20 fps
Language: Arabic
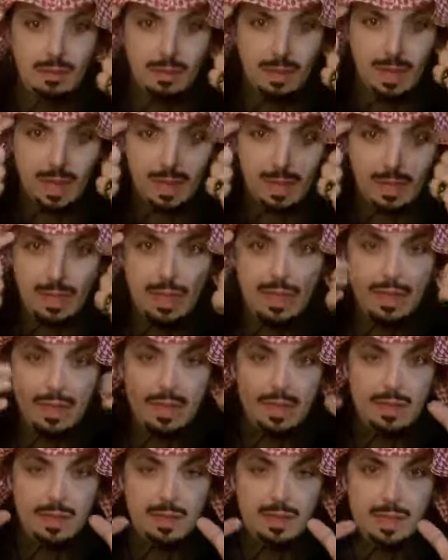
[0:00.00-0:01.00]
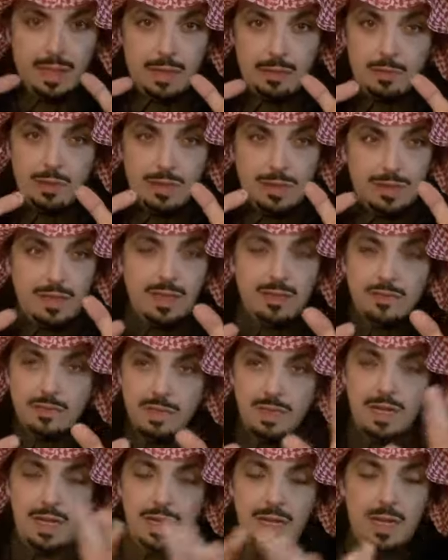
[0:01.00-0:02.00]
انا هذول الناس
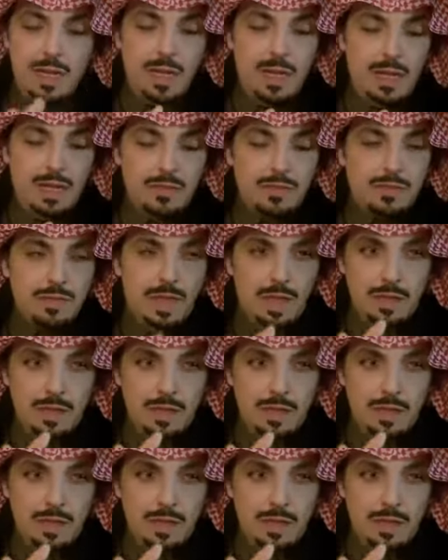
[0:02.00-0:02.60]
صراحه احس